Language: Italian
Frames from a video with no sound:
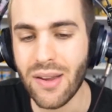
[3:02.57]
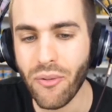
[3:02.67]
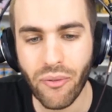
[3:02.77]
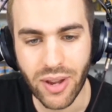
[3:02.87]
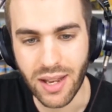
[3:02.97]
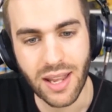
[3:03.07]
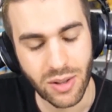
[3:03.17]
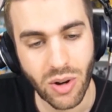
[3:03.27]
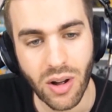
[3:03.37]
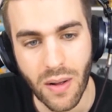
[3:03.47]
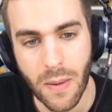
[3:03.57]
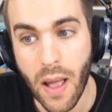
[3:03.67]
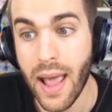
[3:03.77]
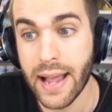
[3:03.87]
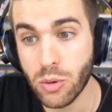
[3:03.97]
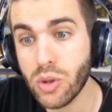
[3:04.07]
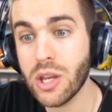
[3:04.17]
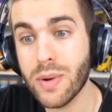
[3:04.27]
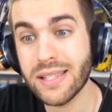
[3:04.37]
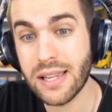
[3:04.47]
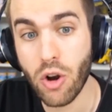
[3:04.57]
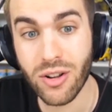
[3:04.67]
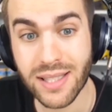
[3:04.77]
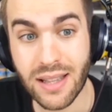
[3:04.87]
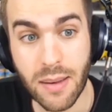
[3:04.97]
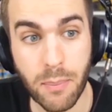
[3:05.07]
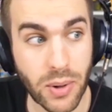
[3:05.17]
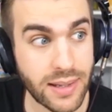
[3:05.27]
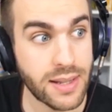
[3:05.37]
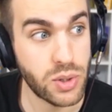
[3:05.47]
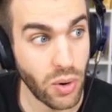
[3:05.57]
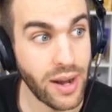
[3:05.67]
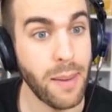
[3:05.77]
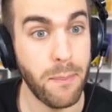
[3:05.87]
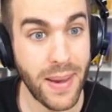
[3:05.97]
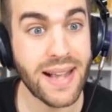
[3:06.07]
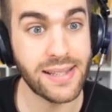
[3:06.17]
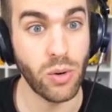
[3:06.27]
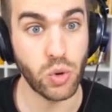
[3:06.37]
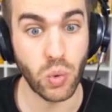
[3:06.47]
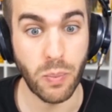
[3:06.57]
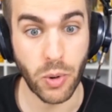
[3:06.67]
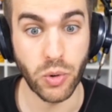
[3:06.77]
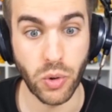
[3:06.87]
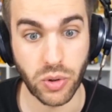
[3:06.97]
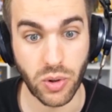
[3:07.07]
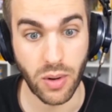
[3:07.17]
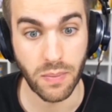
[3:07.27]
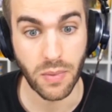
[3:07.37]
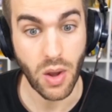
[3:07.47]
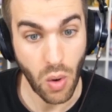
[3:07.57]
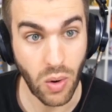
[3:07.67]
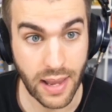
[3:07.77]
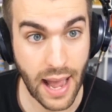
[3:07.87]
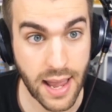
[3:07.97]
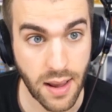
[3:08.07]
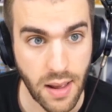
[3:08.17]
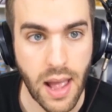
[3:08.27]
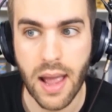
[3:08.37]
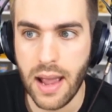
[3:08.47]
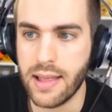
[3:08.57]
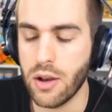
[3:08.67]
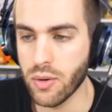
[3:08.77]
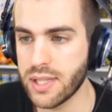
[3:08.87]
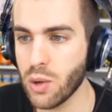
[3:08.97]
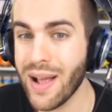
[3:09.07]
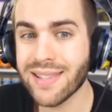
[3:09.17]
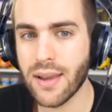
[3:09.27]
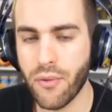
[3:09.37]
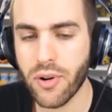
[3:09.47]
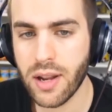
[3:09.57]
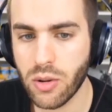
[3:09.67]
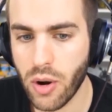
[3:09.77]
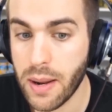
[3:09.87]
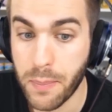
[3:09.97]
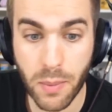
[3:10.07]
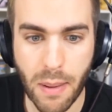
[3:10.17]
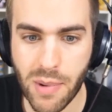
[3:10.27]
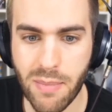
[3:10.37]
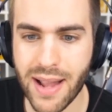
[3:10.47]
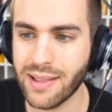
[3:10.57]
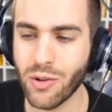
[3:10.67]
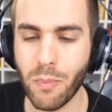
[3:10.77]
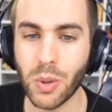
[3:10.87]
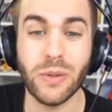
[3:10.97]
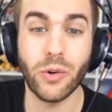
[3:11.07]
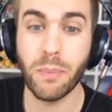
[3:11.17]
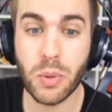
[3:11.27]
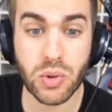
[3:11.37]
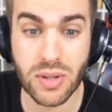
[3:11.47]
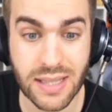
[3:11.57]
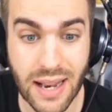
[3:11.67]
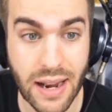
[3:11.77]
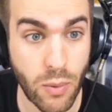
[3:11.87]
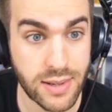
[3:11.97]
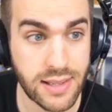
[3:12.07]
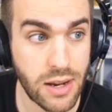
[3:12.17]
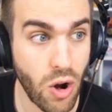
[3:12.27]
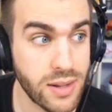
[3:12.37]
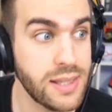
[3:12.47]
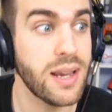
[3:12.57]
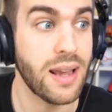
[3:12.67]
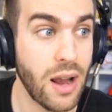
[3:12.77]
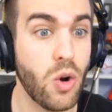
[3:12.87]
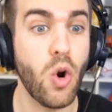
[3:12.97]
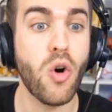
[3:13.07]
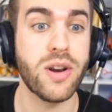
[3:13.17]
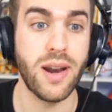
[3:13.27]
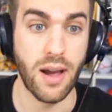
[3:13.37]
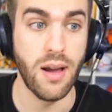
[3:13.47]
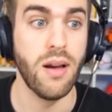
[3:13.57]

infinito. E tutti questi costi di importazione pesano sul prodotto, ok? E di conseguenza i fornitori probabilmente non potevano più sostenere questi costi che con,